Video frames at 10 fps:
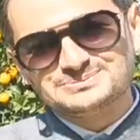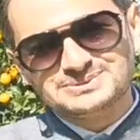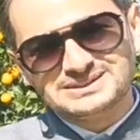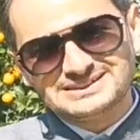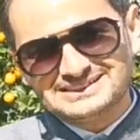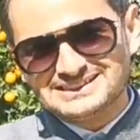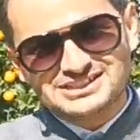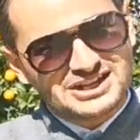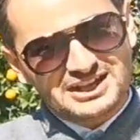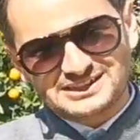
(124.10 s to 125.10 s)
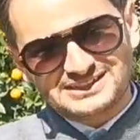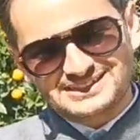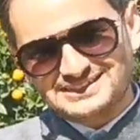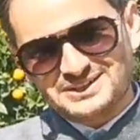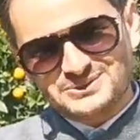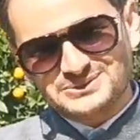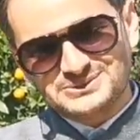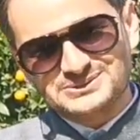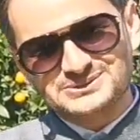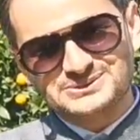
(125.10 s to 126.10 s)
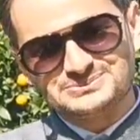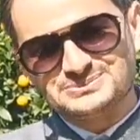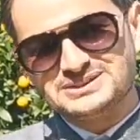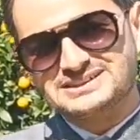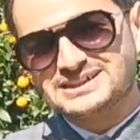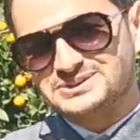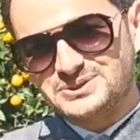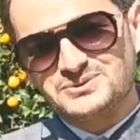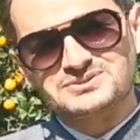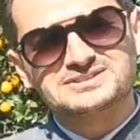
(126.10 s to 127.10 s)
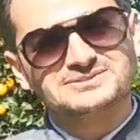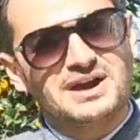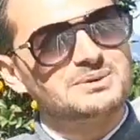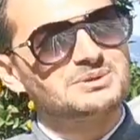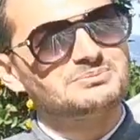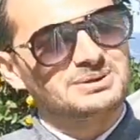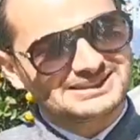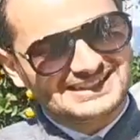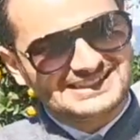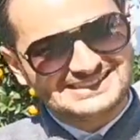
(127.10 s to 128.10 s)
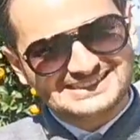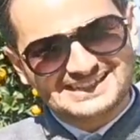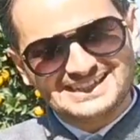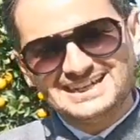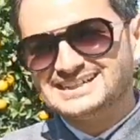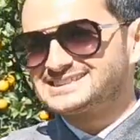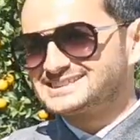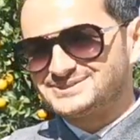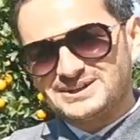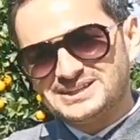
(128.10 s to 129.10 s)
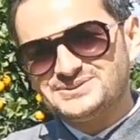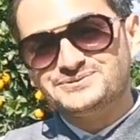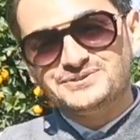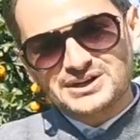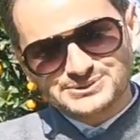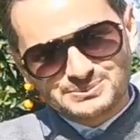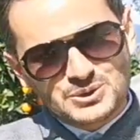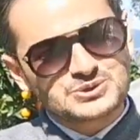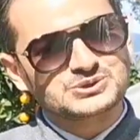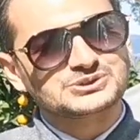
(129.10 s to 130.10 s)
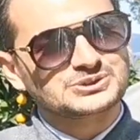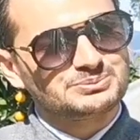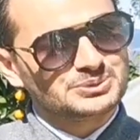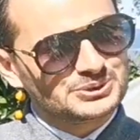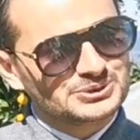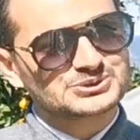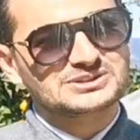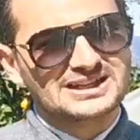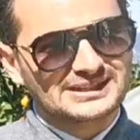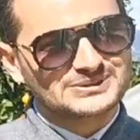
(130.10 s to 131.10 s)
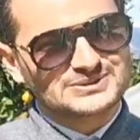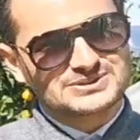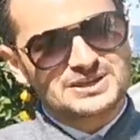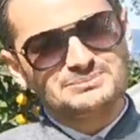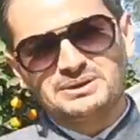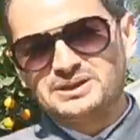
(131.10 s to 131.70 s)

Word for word: мы не народ, мы готовы с вами поделиться своей возможностью, плюсы, дорогие друзья,